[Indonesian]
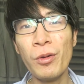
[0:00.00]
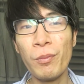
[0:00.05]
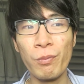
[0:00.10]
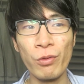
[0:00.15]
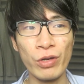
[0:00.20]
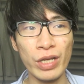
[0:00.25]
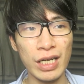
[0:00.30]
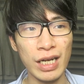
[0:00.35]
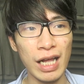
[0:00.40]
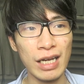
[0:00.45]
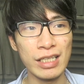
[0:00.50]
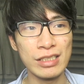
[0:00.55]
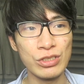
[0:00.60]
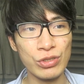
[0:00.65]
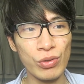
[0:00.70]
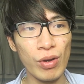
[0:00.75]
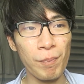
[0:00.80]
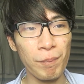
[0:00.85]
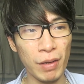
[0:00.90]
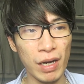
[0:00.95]
Mungkin kalian
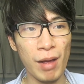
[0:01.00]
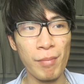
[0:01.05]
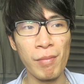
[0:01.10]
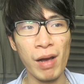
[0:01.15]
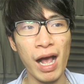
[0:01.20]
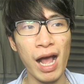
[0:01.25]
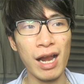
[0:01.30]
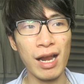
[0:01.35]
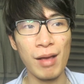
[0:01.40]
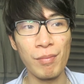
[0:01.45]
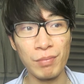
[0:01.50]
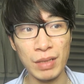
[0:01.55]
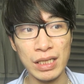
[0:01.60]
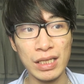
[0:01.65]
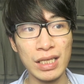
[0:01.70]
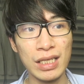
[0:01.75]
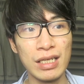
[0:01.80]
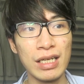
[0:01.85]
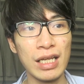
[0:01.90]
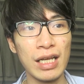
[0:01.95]
juga pernah mengalami
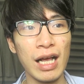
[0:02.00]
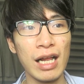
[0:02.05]
ini,